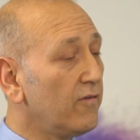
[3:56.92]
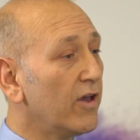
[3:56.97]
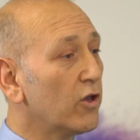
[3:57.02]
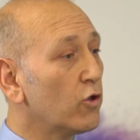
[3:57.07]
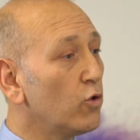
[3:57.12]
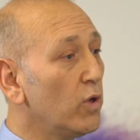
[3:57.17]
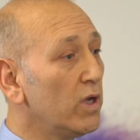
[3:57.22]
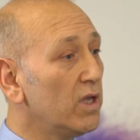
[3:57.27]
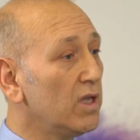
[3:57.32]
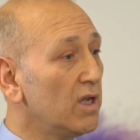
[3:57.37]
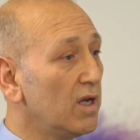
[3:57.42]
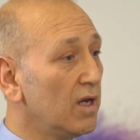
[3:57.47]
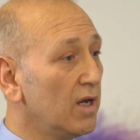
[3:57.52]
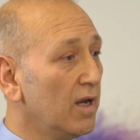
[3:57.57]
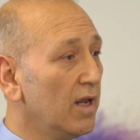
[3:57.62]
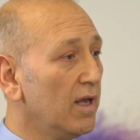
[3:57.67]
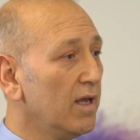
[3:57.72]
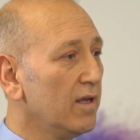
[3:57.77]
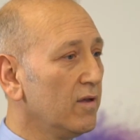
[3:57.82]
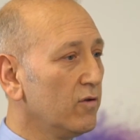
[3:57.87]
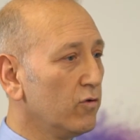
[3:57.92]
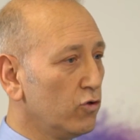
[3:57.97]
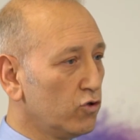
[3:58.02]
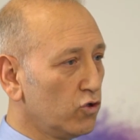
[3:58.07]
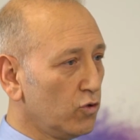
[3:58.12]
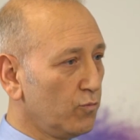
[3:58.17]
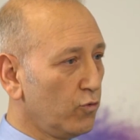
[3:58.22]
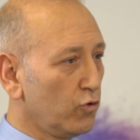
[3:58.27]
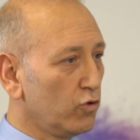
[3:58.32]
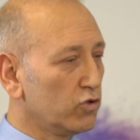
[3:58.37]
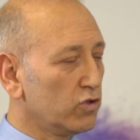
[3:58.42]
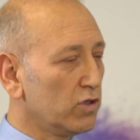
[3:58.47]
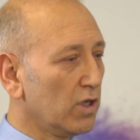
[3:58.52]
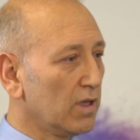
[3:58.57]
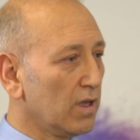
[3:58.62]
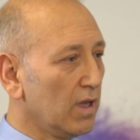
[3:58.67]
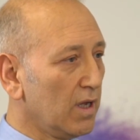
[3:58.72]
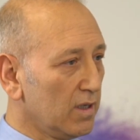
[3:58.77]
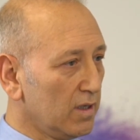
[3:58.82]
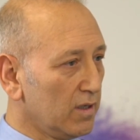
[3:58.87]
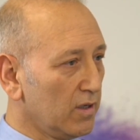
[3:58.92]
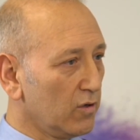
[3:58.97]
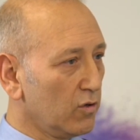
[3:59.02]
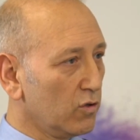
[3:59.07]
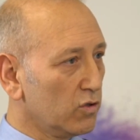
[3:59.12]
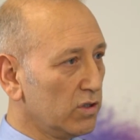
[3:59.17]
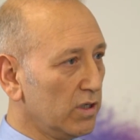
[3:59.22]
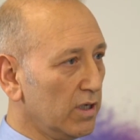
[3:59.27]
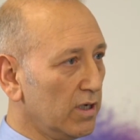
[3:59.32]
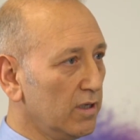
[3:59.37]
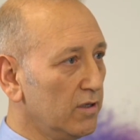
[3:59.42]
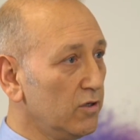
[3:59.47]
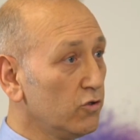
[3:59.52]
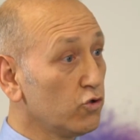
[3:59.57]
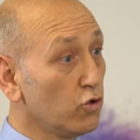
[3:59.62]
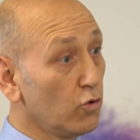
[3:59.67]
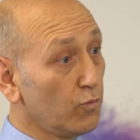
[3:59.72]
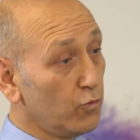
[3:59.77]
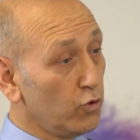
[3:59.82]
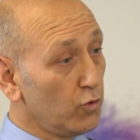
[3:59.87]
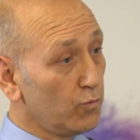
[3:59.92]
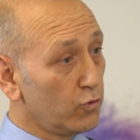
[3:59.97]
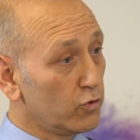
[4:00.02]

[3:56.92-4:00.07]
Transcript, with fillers: ve güvenilirliği küçük prostatlarda da gösterildi, çok büyük